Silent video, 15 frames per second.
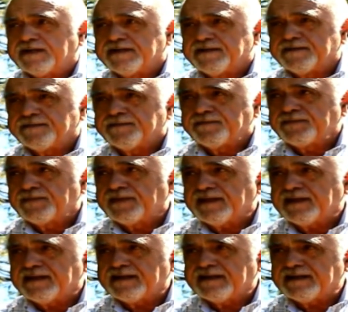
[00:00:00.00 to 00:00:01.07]
no de la
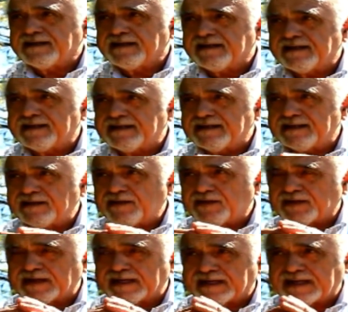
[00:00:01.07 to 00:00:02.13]
hoguera, sino
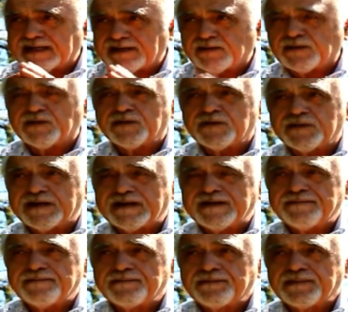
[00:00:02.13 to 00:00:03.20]
del genocidio
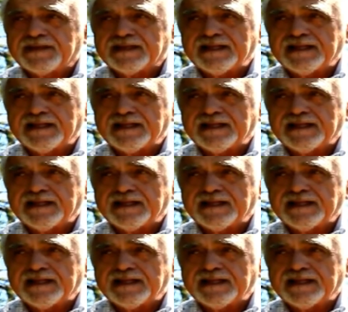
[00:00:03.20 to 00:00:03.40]
guaraní.